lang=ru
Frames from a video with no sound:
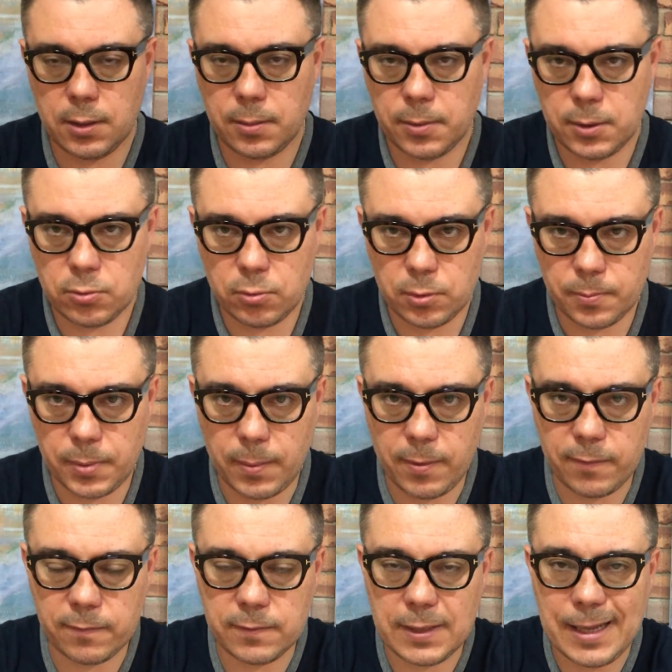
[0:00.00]
Это происходит
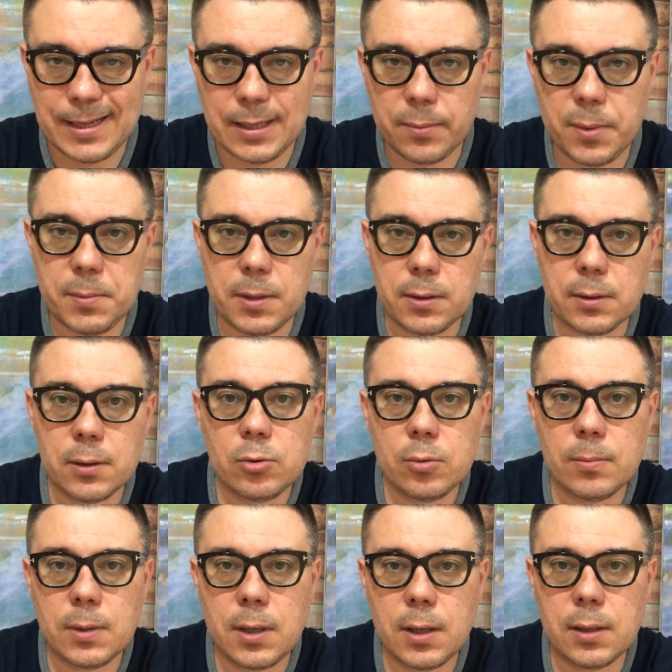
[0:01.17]
прямо в данный момент. О
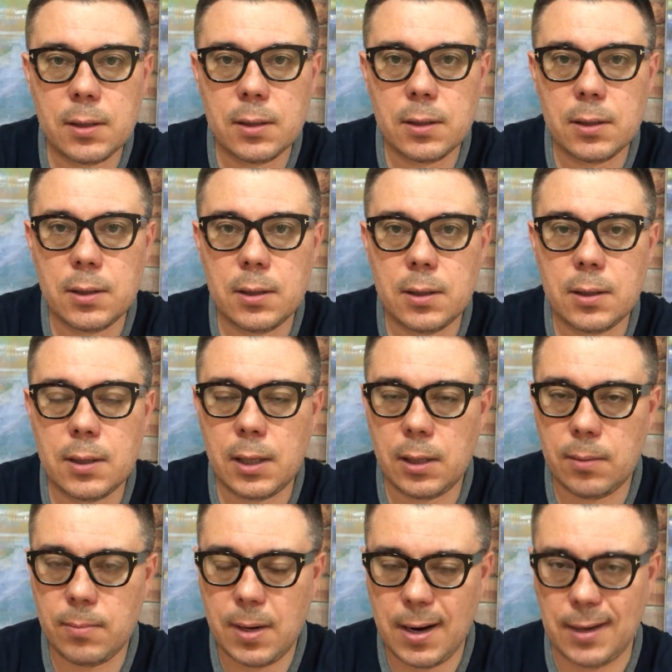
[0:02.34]
том, как а,
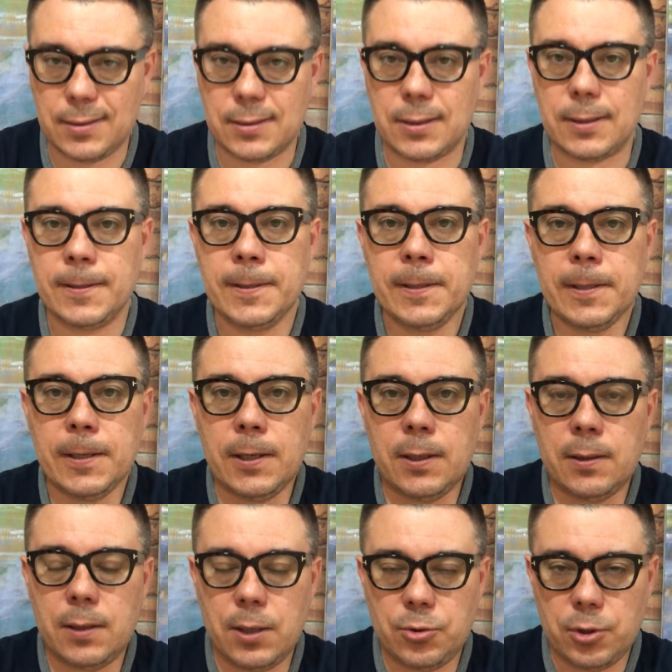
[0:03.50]
коллаборанты
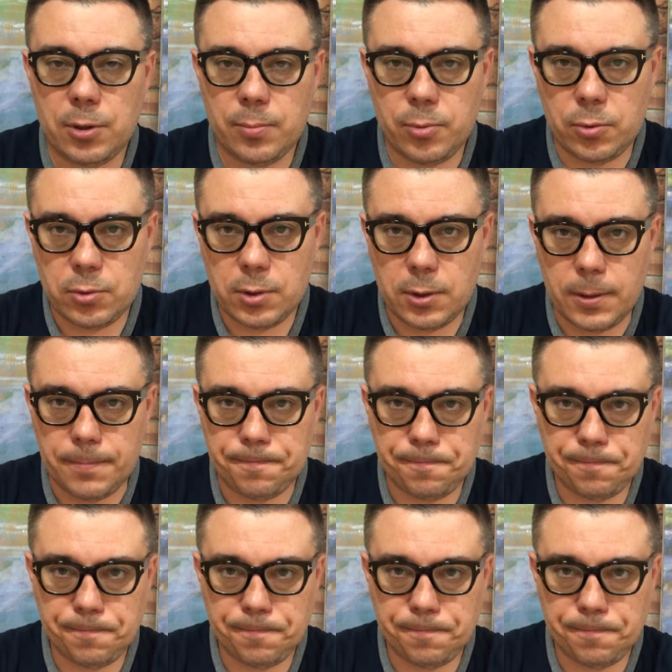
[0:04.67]
начали просто